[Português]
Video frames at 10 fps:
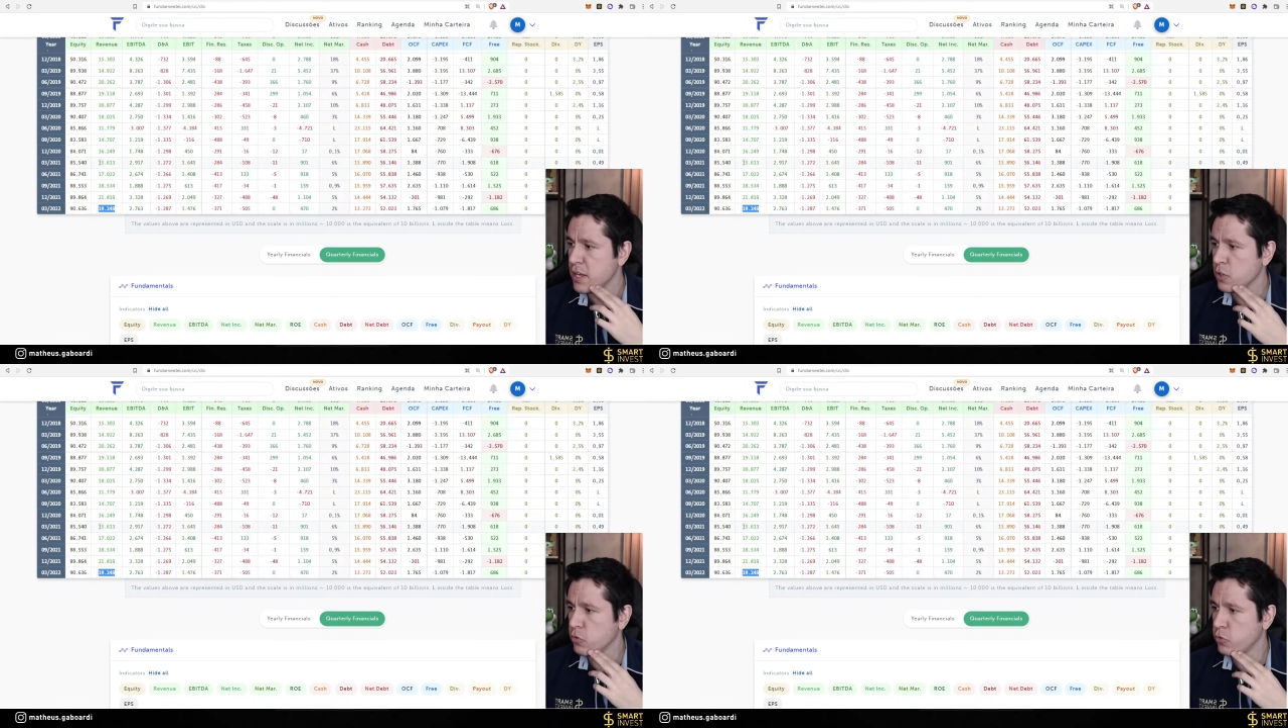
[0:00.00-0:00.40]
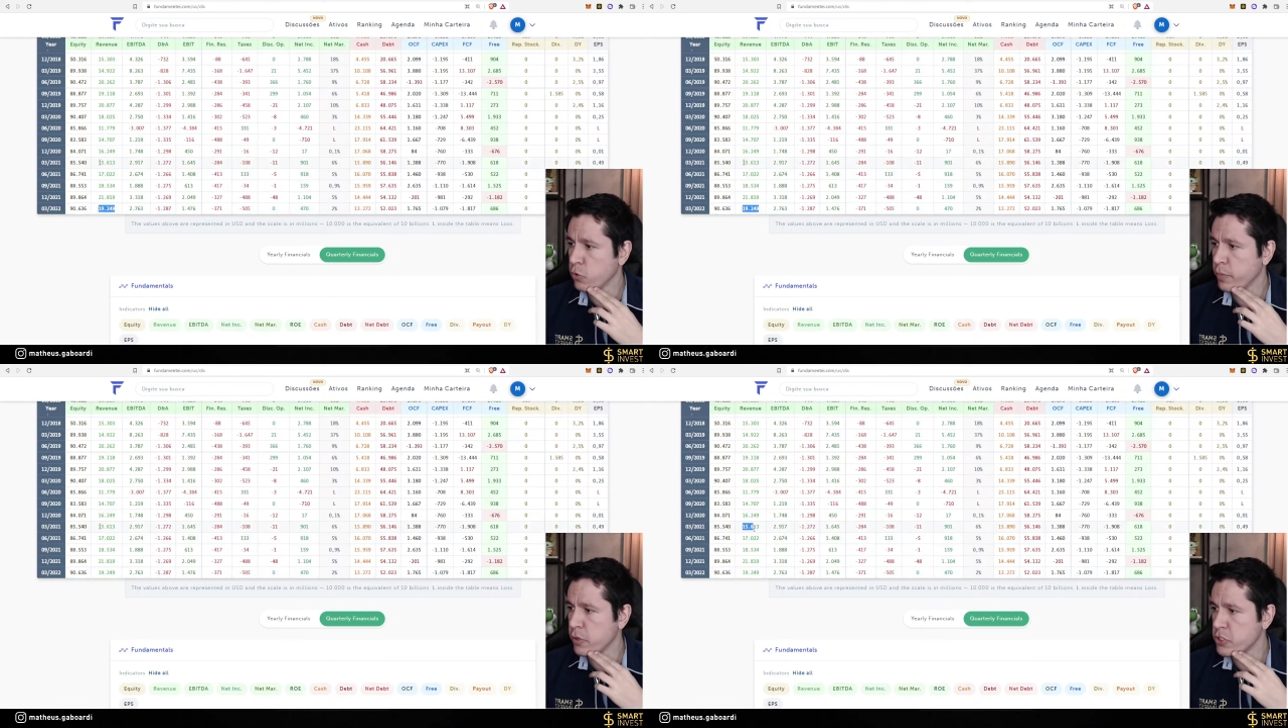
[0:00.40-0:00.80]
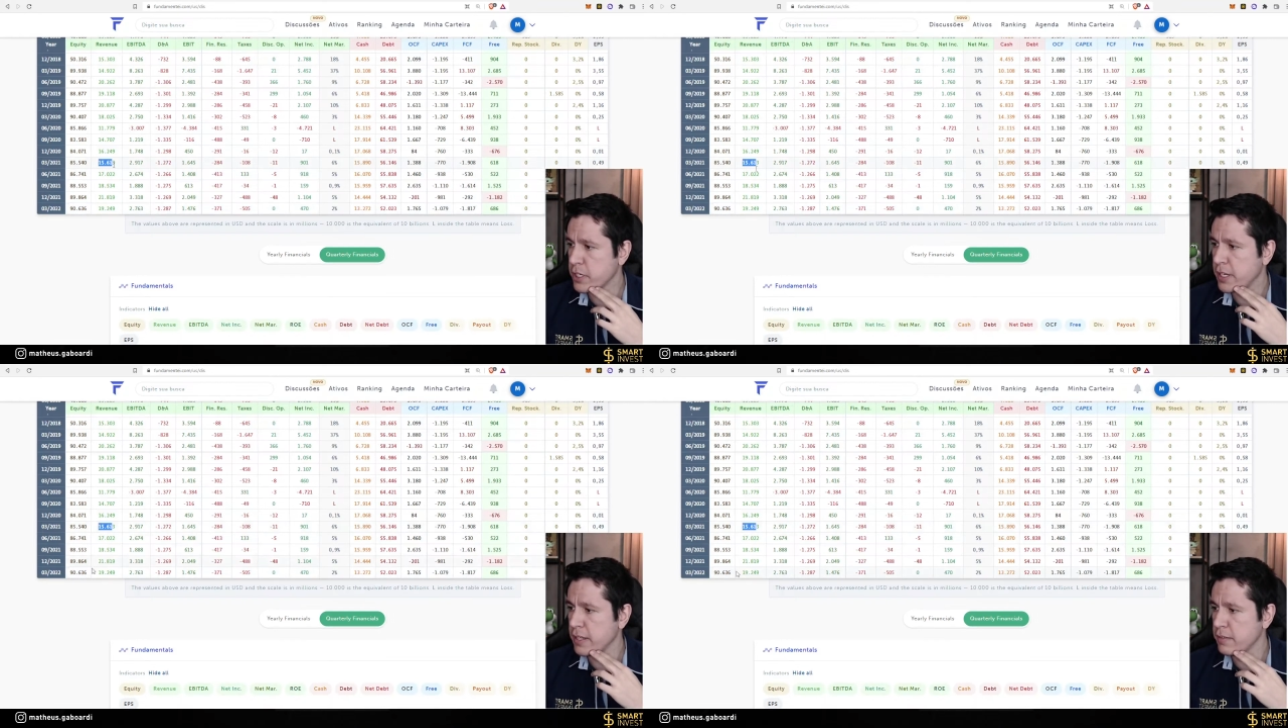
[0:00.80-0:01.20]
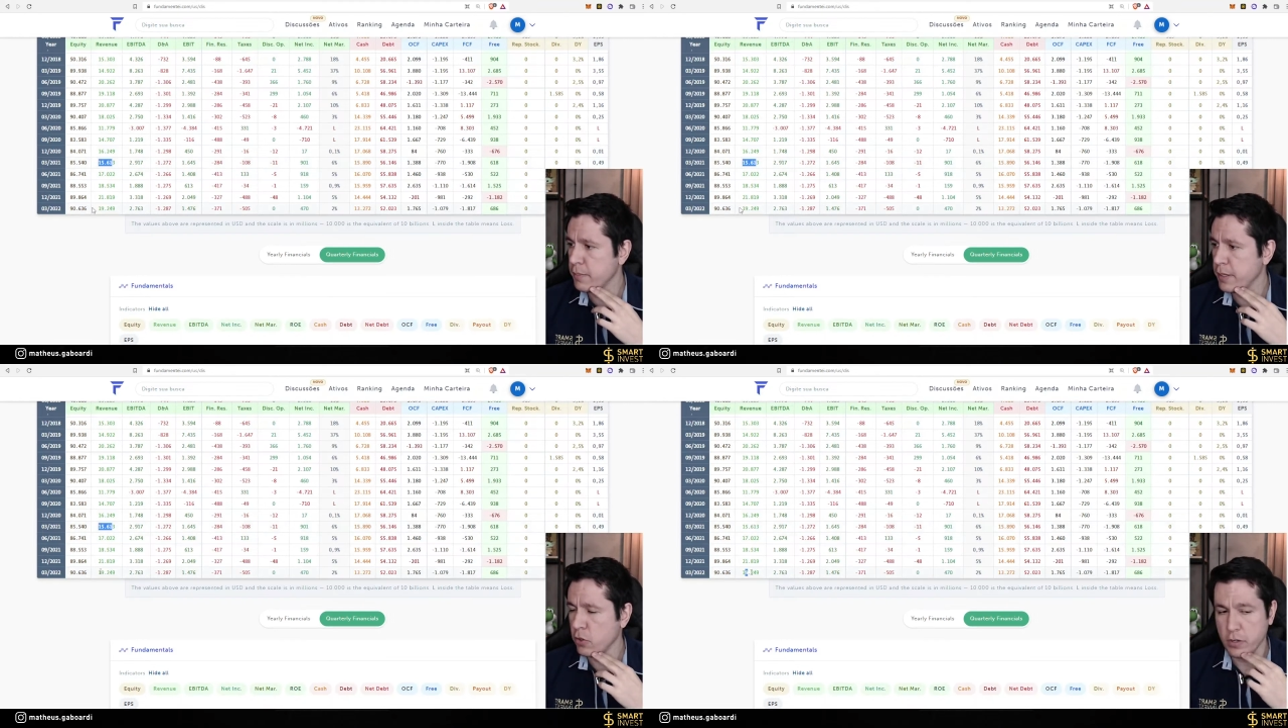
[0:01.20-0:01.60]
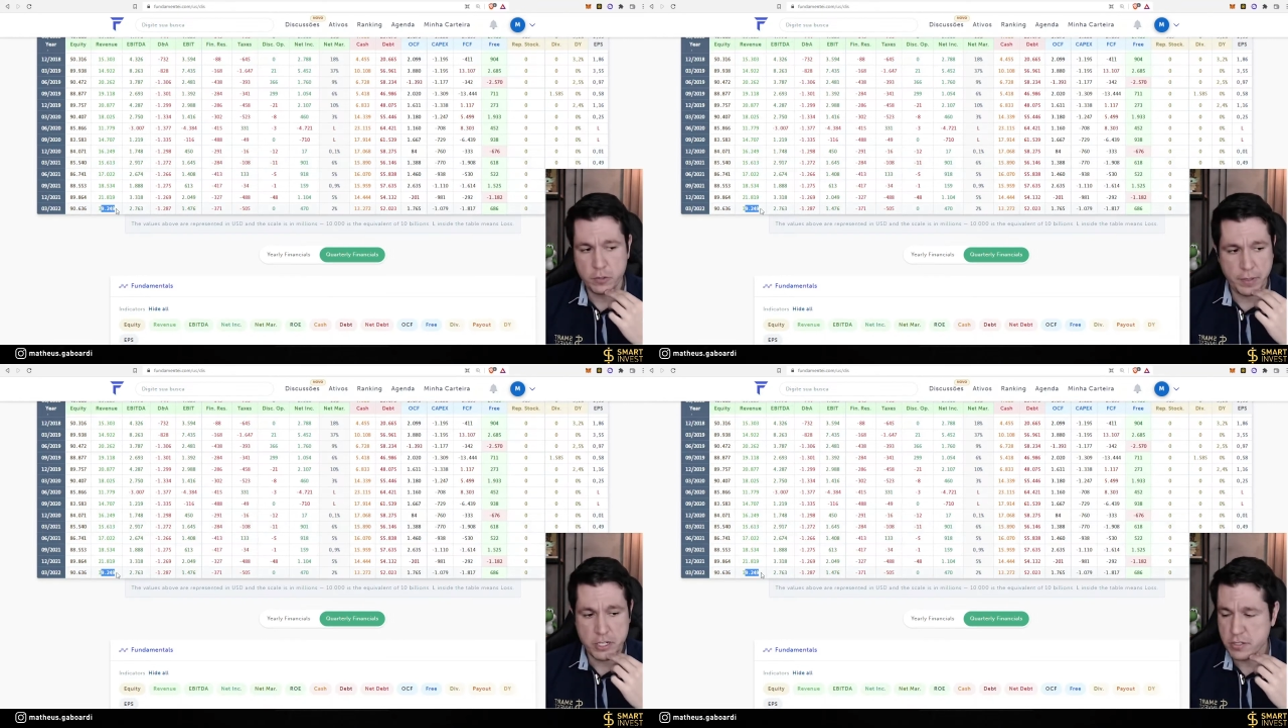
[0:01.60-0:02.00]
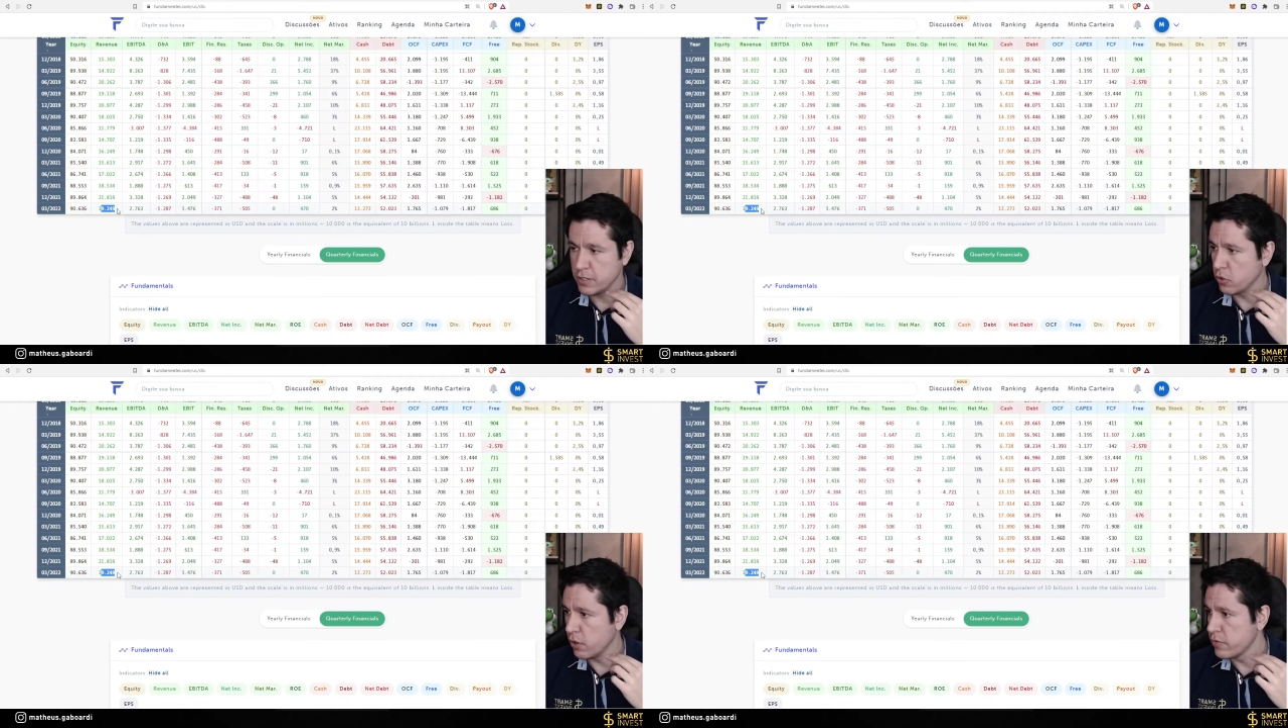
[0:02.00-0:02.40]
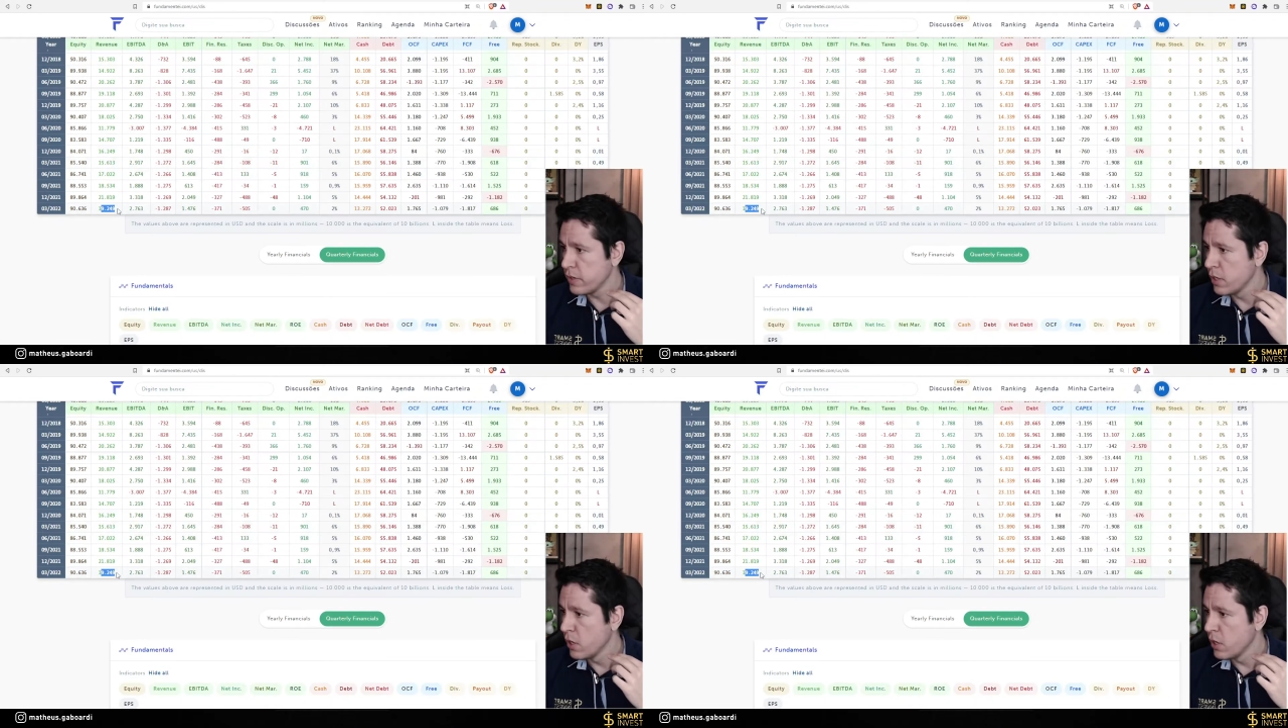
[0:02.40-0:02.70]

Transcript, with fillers: subiu de 15 bilhões para 19,